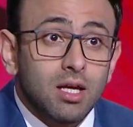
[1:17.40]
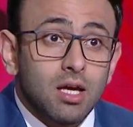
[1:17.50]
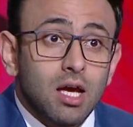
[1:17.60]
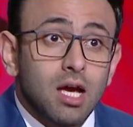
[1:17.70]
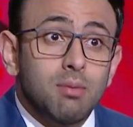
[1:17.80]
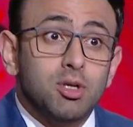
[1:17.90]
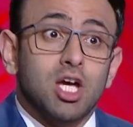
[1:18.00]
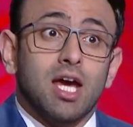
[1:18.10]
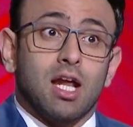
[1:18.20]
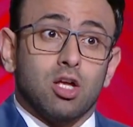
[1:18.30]
لا لا لا
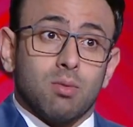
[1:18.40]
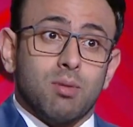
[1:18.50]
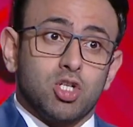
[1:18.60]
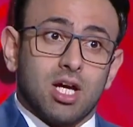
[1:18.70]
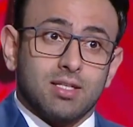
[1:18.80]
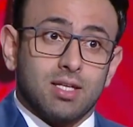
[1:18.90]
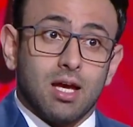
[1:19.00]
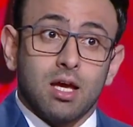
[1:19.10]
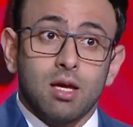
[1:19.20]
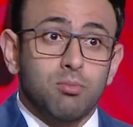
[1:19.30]
المشاعر هتبقى مش احسن
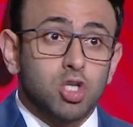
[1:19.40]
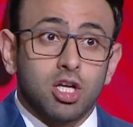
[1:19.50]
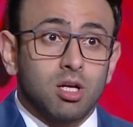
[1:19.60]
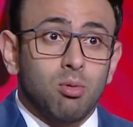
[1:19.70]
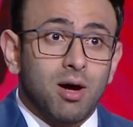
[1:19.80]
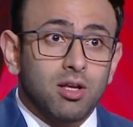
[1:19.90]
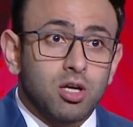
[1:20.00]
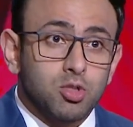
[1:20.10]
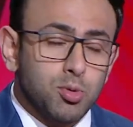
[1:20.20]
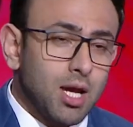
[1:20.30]
حاجه لا لا مش هيضربوا بعض
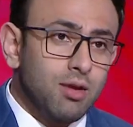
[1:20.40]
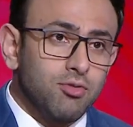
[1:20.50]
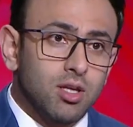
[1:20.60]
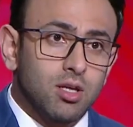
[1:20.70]
خالص صدقني بص